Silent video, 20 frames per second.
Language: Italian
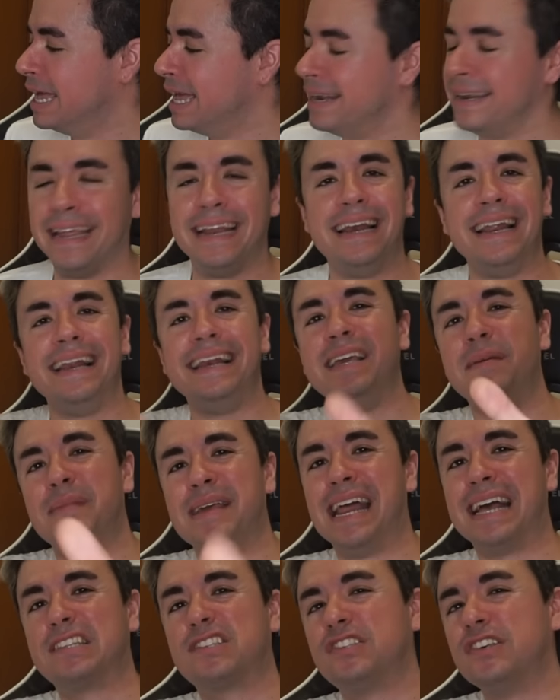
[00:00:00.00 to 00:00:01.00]

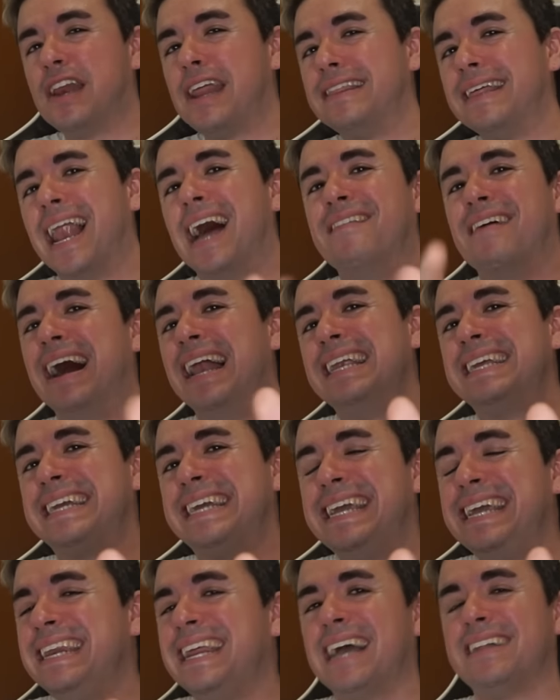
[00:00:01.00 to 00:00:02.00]
nell'eliminazione della
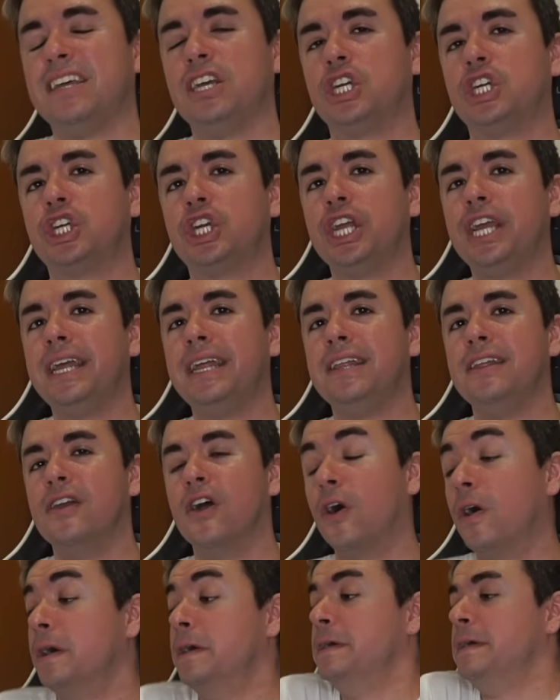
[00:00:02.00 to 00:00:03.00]
Valchiria De
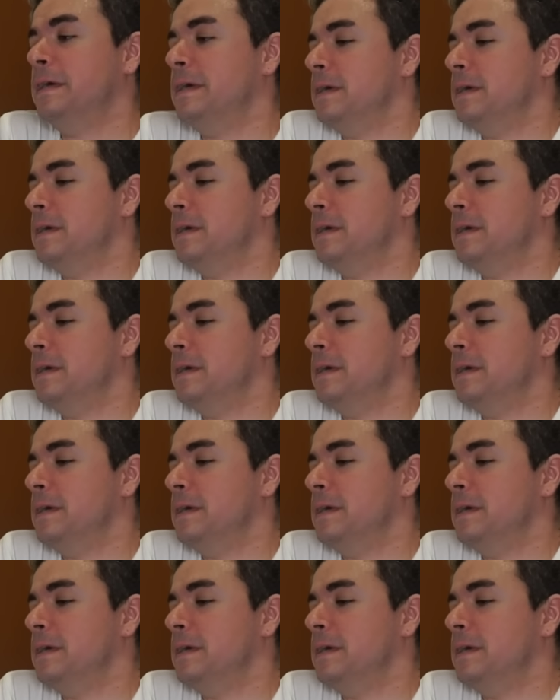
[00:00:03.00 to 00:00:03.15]
Sciglio